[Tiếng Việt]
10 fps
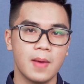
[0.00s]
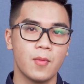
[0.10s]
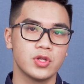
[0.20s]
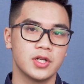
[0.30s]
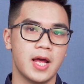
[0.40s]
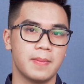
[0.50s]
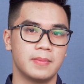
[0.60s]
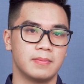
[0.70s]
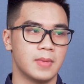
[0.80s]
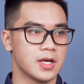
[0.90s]
là bộ nhớ đệm
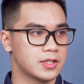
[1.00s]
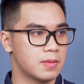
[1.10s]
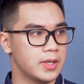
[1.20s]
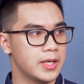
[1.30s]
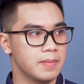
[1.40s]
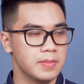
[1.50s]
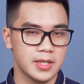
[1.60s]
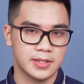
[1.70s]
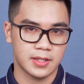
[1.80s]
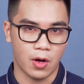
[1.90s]
mở rộng lên đến
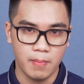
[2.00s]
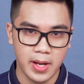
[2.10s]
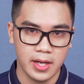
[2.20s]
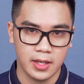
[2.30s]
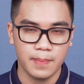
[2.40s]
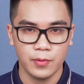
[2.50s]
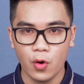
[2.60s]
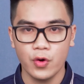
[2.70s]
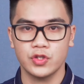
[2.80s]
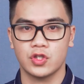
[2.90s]
16 m gấp
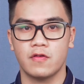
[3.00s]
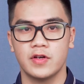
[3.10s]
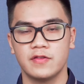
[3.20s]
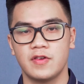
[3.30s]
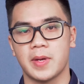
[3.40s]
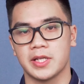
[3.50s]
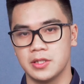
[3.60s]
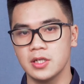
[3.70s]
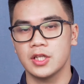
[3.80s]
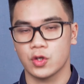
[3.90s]
đôi so với những phiên bản
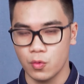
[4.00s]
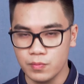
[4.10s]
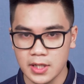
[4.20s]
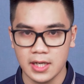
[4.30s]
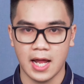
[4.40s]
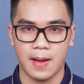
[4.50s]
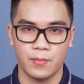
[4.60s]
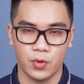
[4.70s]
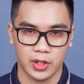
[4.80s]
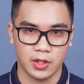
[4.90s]
trước thì cũng sẽ là
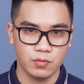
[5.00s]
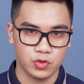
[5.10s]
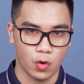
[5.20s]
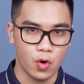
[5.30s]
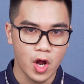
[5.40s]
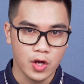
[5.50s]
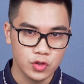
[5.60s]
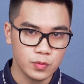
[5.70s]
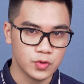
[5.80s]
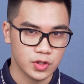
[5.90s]
một cái thông số
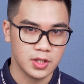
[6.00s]
giúp cho